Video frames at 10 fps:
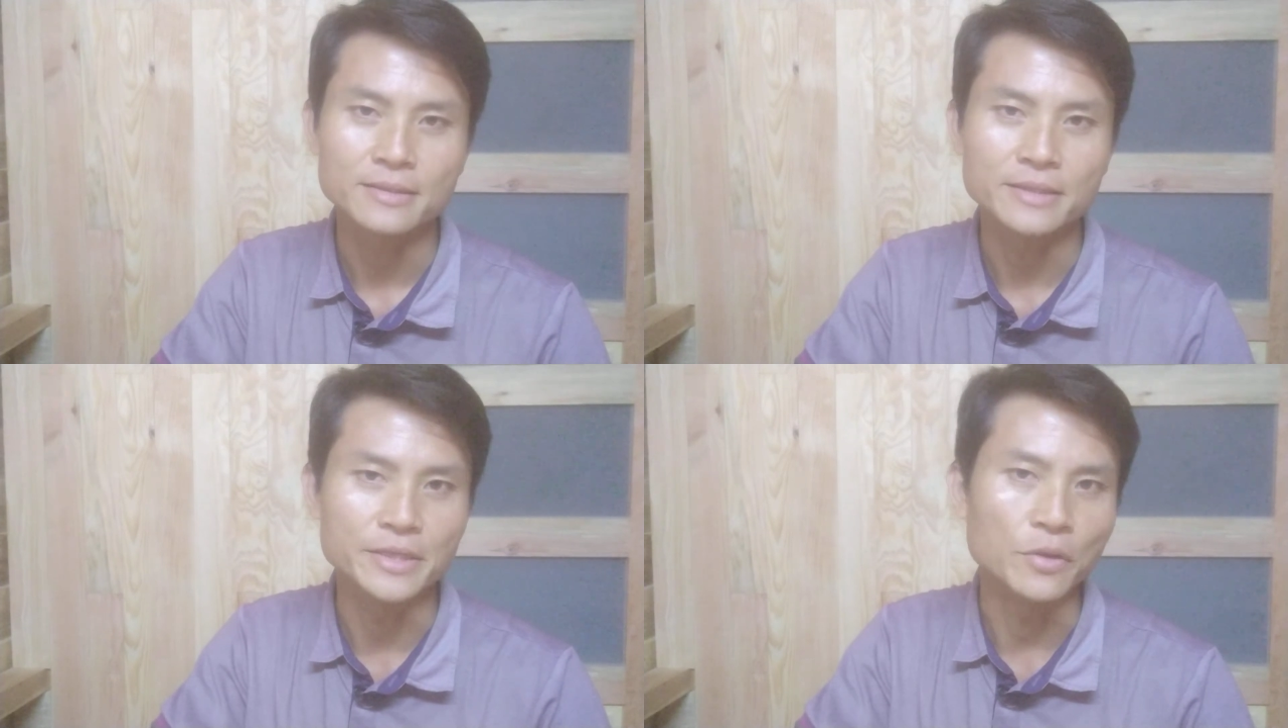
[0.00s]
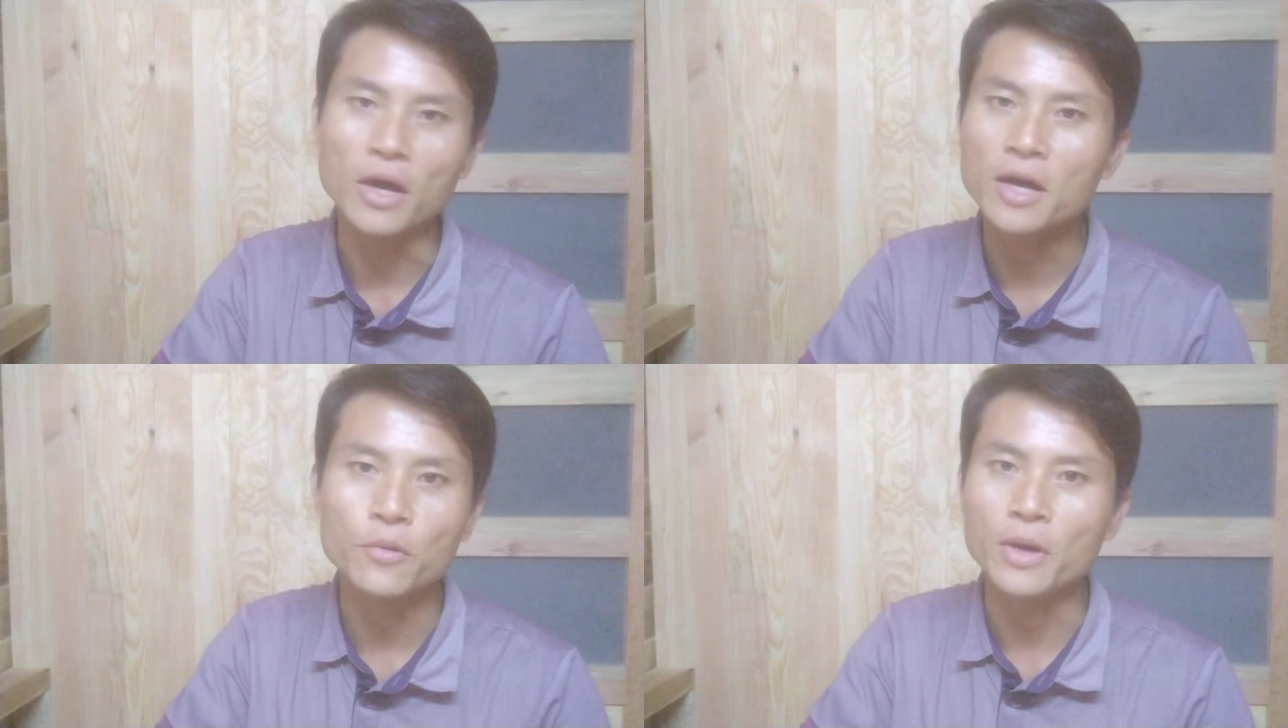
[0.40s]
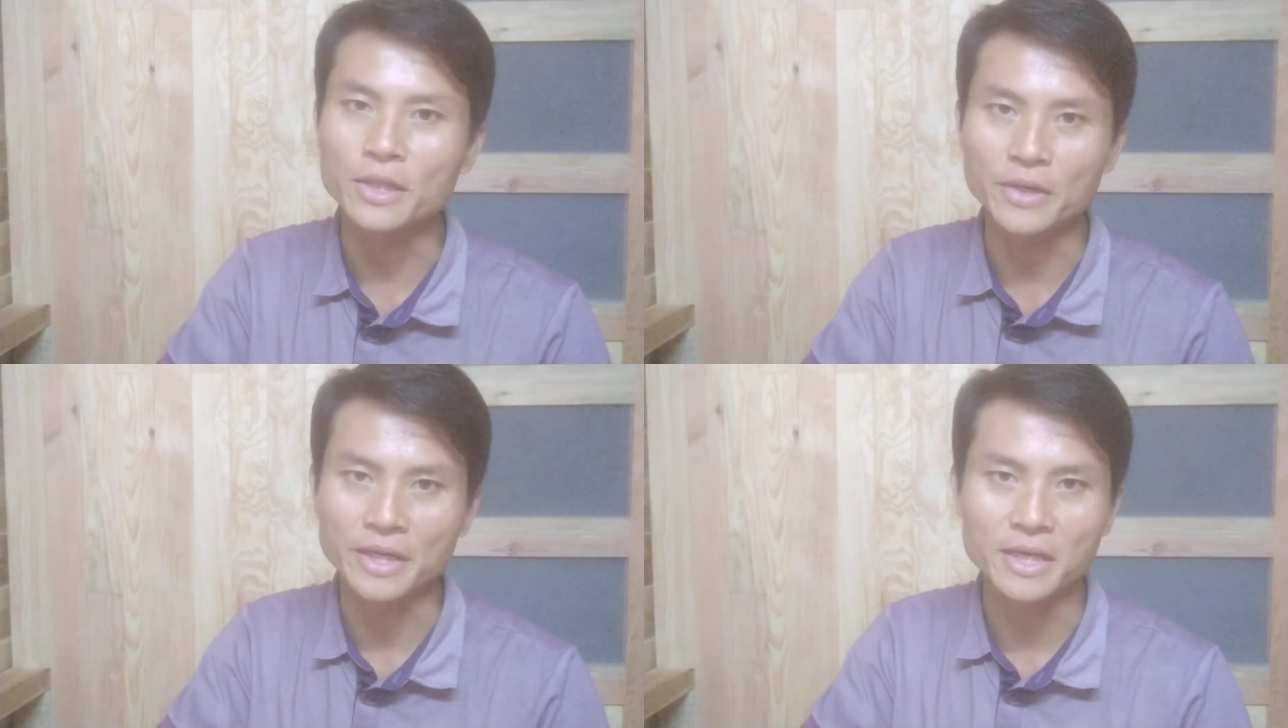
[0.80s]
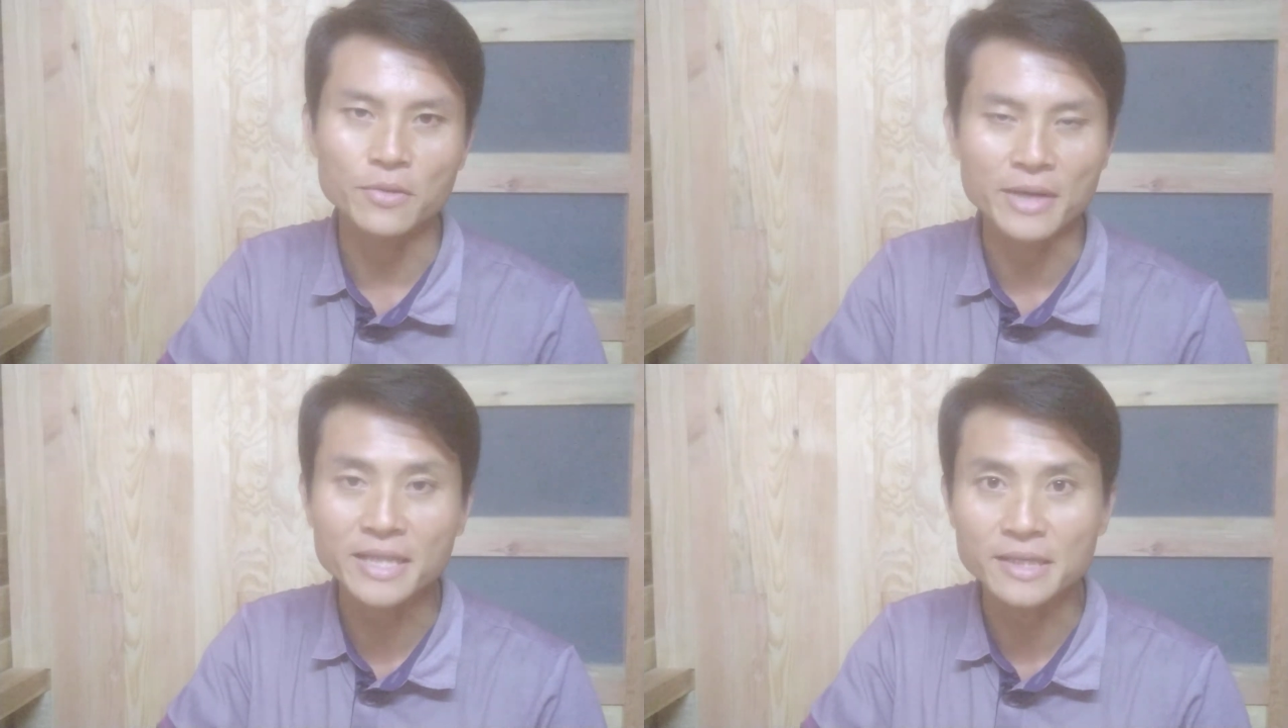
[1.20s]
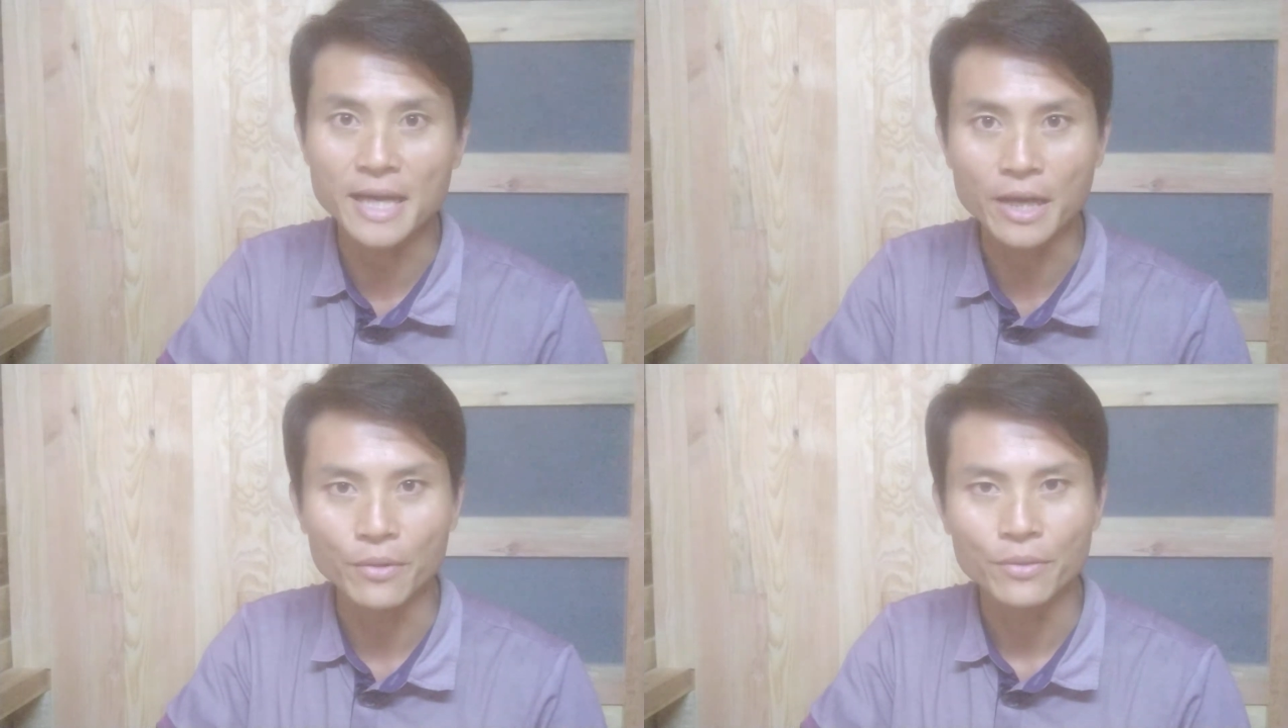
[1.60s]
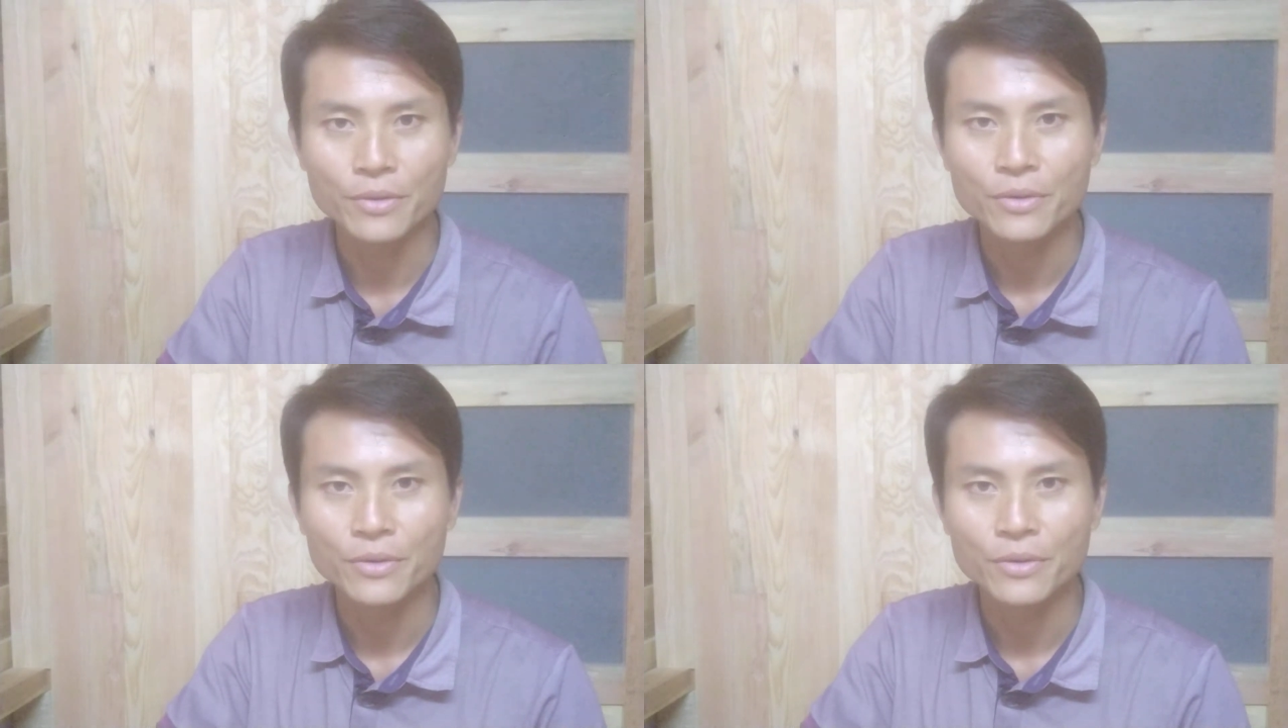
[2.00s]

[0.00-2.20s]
Điều đó không hoàn toàn không đáng tự hào,